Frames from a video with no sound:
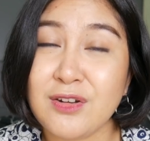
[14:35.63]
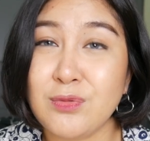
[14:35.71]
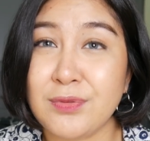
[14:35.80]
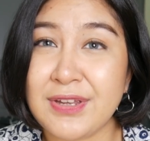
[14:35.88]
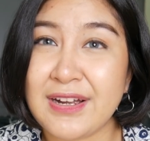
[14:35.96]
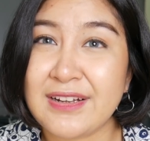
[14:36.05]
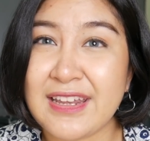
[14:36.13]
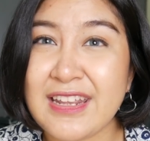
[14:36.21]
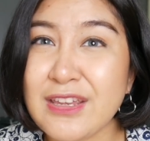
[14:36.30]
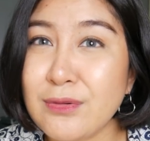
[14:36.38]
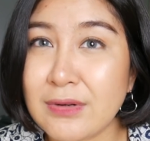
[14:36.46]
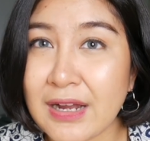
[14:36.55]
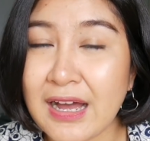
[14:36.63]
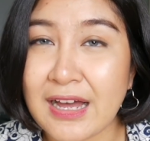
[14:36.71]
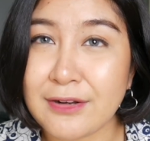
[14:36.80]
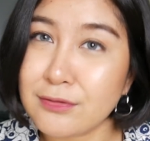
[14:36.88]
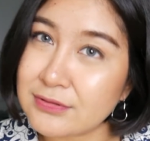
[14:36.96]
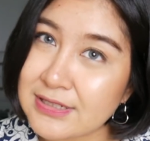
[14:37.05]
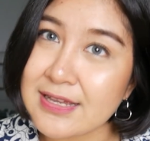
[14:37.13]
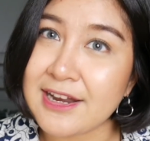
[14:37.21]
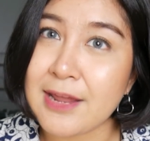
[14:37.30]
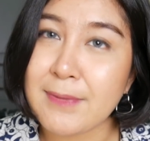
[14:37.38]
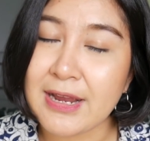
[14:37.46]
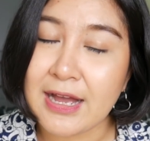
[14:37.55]
หนูยังไอ้นี่อยู่เลยค่ะหนูจะใส่
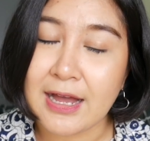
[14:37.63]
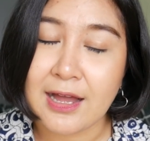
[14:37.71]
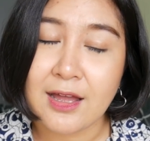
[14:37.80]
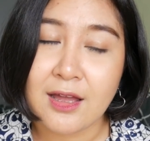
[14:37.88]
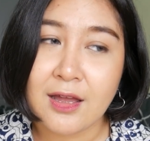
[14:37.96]
ได้ไหมคะ